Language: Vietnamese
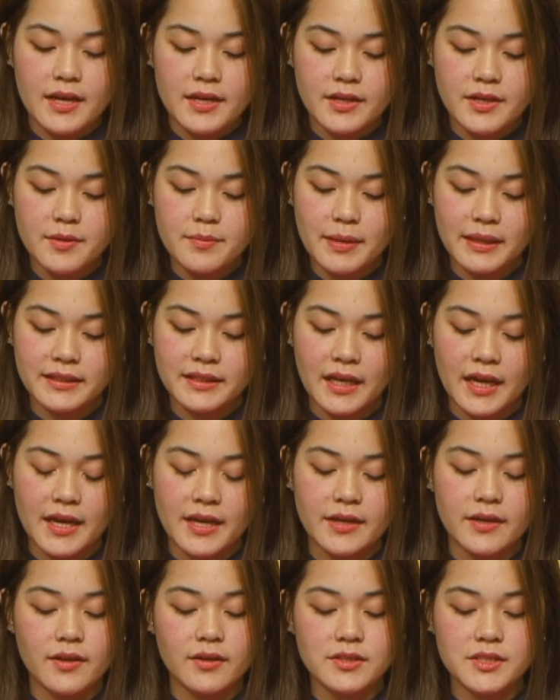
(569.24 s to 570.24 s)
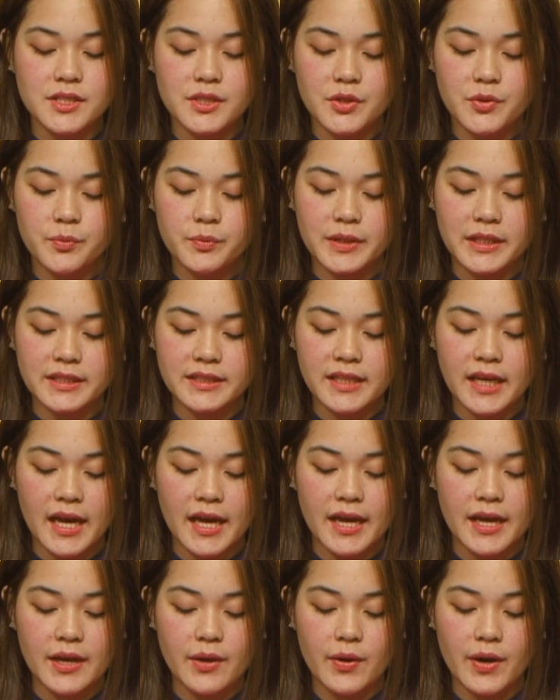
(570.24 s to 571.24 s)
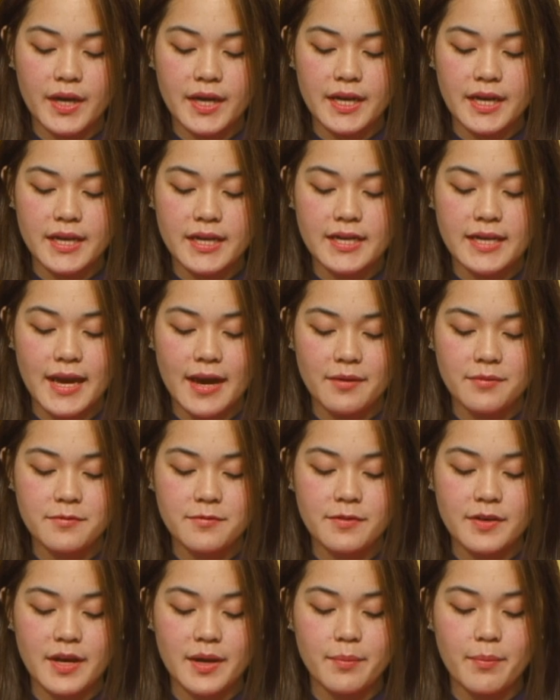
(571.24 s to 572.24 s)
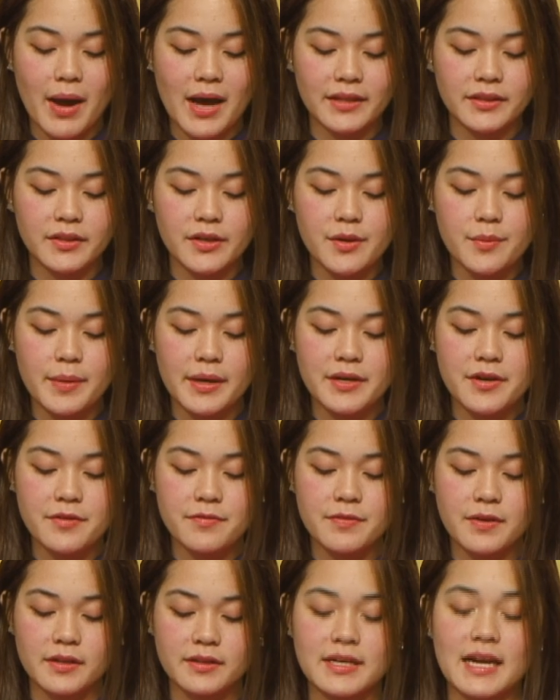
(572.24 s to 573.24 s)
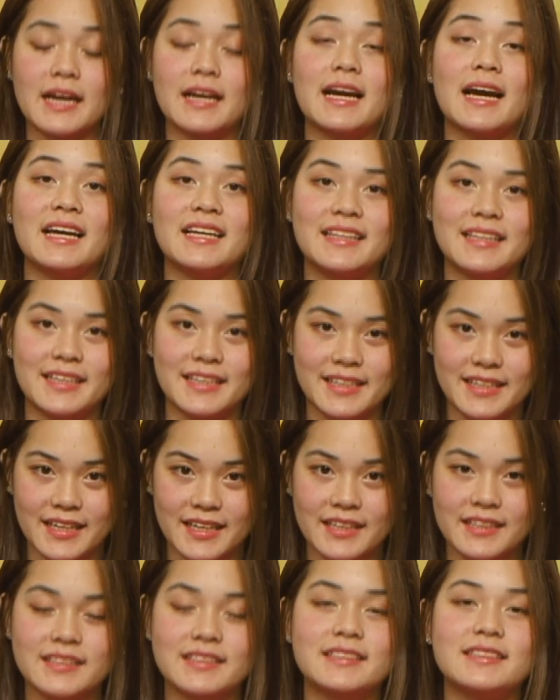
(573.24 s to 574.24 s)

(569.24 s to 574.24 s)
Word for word: kính bạch thầy con xin cung thỉnh thầy hoan hỷ giảm về ba thứ mà đức phật đã khai thị ạ à.